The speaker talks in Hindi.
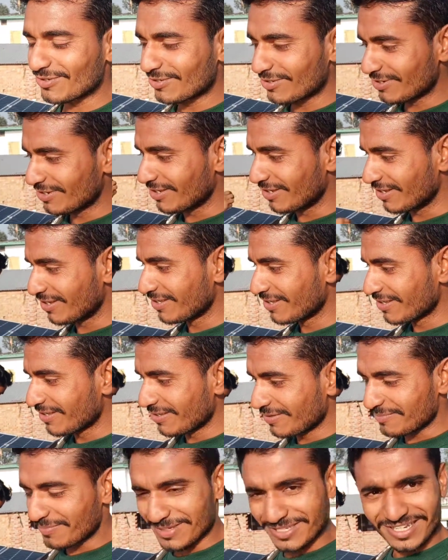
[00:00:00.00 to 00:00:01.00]
तो
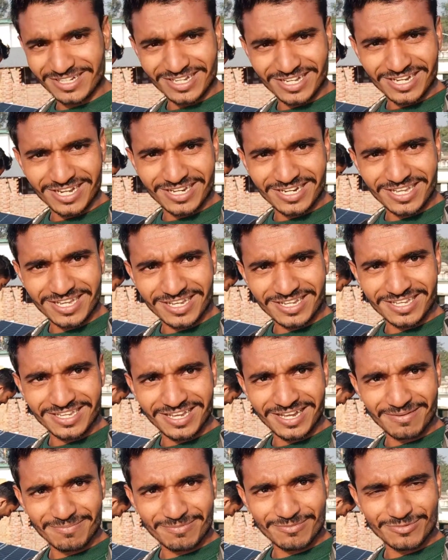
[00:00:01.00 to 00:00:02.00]
भैया का कहना है कि
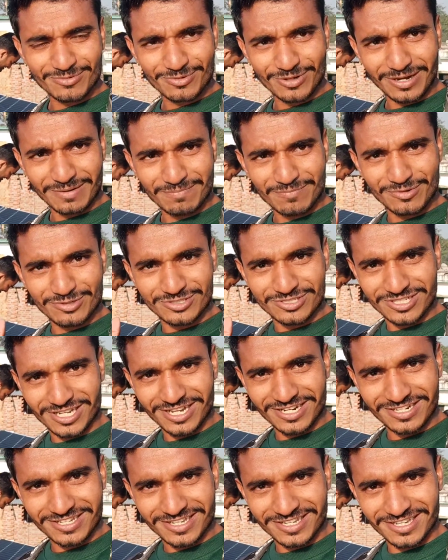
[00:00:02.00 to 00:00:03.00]
आप आपको
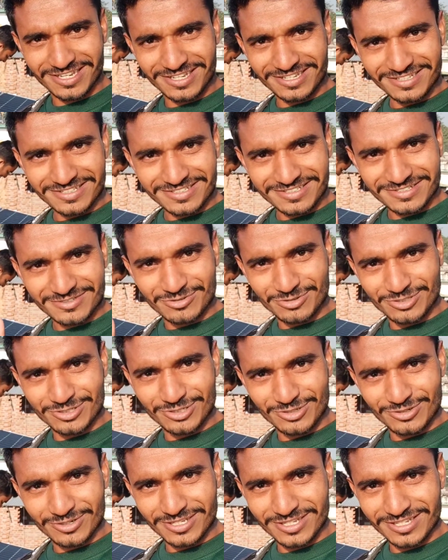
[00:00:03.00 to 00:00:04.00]
जान के
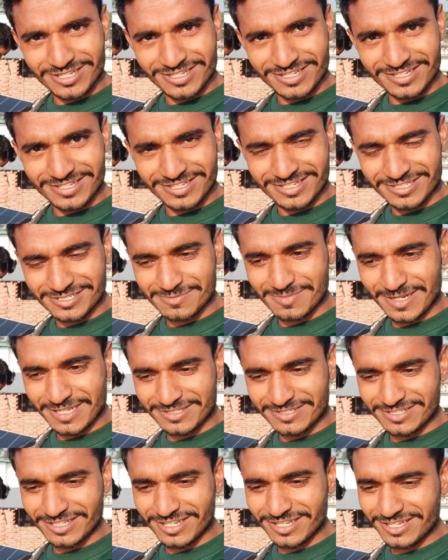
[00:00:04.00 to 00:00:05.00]
खुशी होगी इस
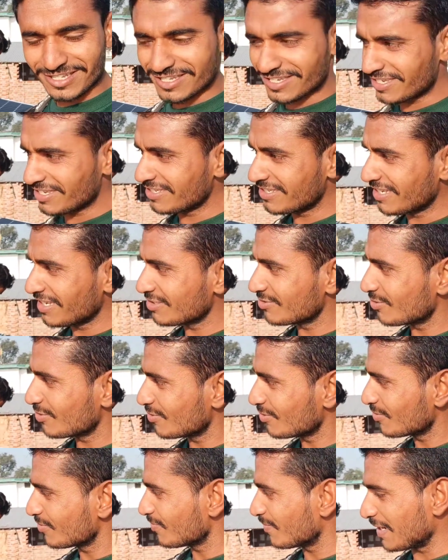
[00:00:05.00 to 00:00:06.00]
बात से कि ये जो
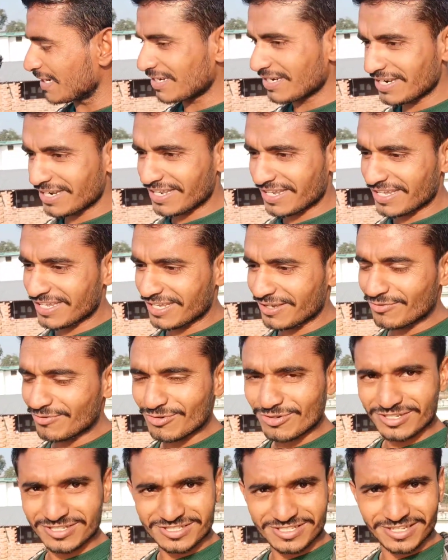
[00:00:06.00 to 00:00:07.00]
पैनल लगे हैं वो
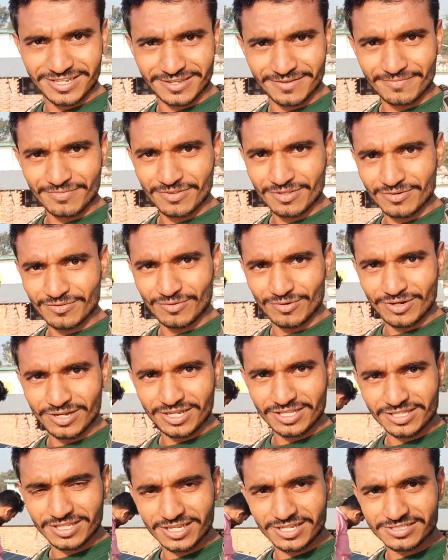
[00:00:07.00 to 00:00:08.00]
किसके हैं वो
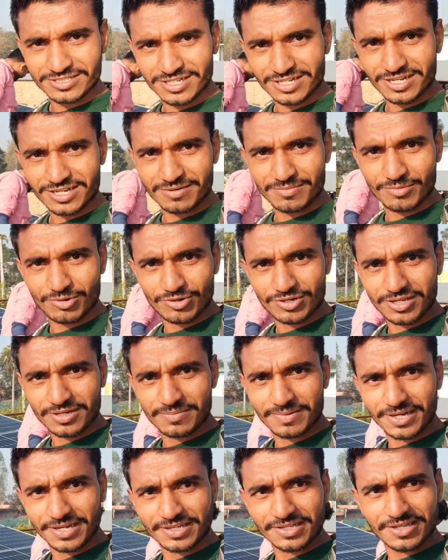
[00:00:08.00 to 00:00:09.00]
हैं दया शंकर मौर्य
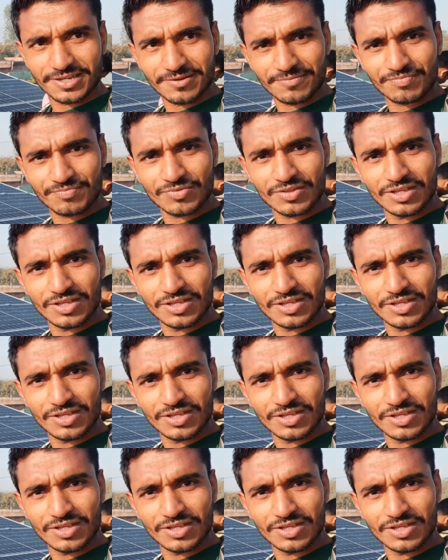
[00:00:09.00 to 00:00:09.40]
भाई के